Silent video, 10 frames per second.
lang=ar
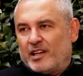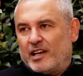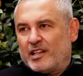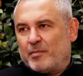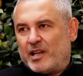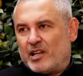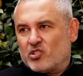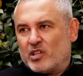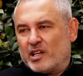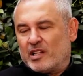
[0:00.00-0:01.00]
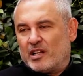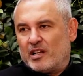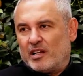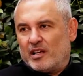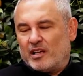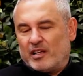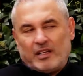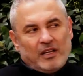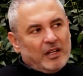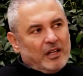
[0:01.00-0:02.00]
هيدا بلشنا هيدا
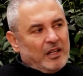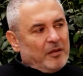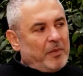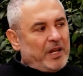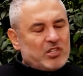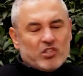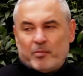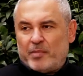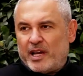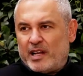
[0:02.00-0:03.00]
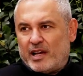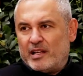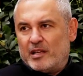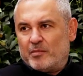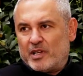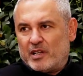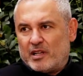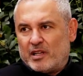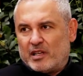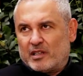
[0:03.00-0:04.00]
بلشنا بهي العائلة
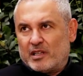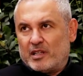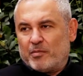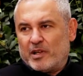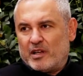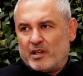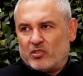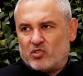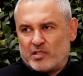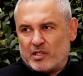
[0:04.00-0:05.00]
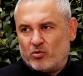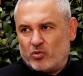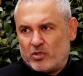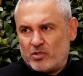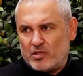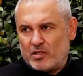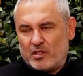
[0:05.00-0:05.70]
من تقريبا شي سنة ونص